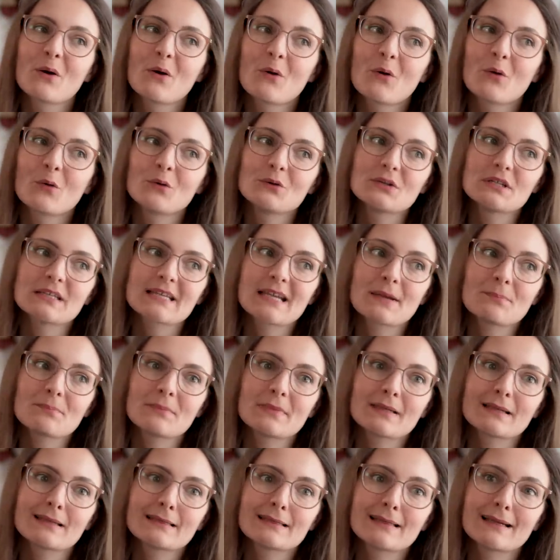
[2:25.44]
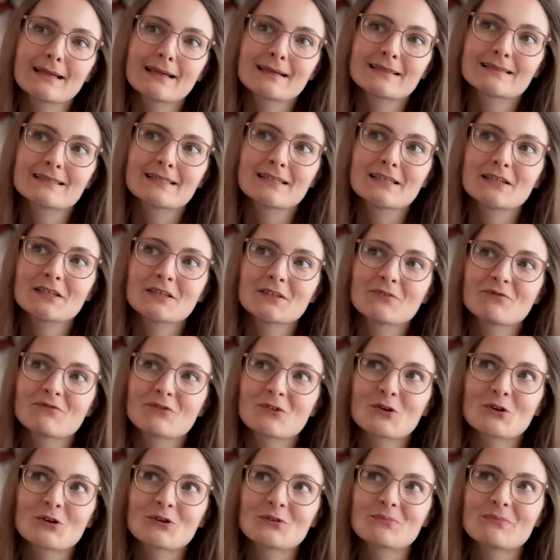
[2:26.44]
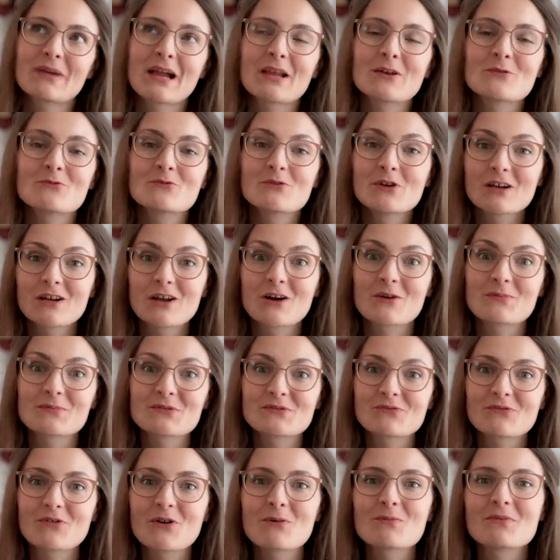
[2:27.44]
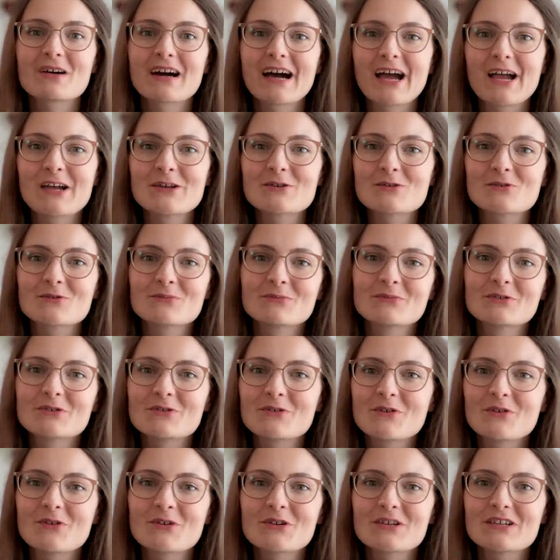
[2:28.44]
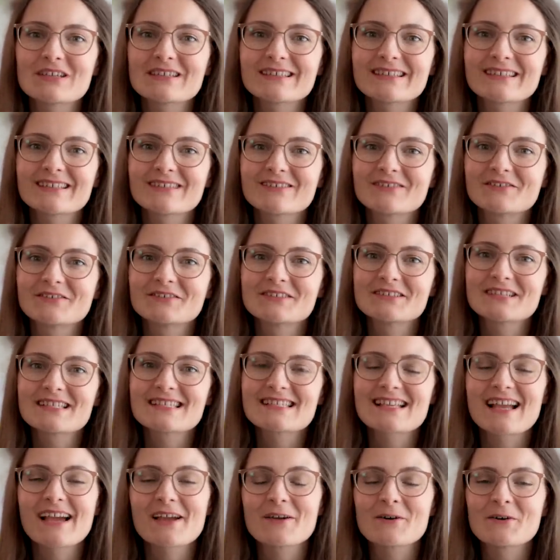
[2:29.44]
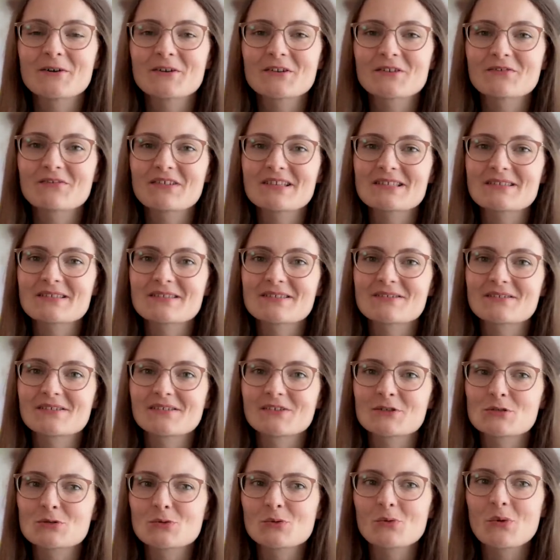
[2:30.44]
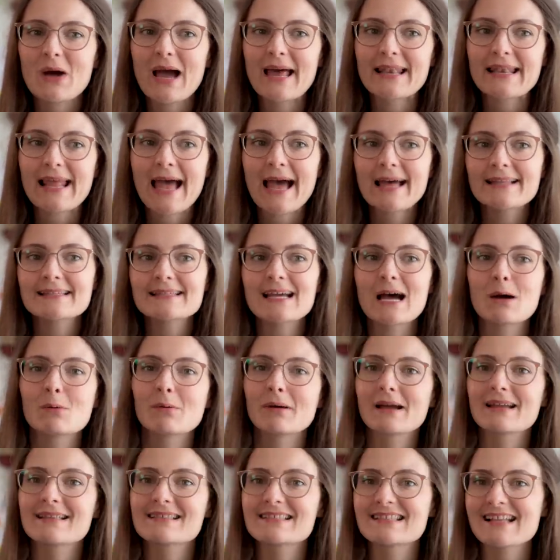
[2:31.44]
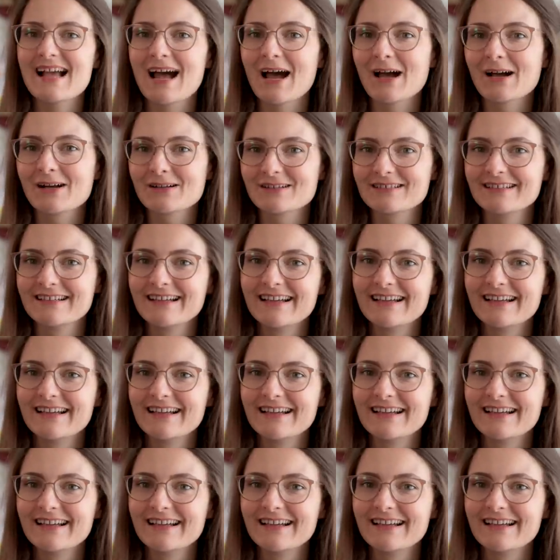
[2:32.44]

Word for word: Und ich habe mir gedacht, ich vlogge meine Urlaubsvorbereitungen mit euch und zeige euch, was äh, so an Handarbeitssachen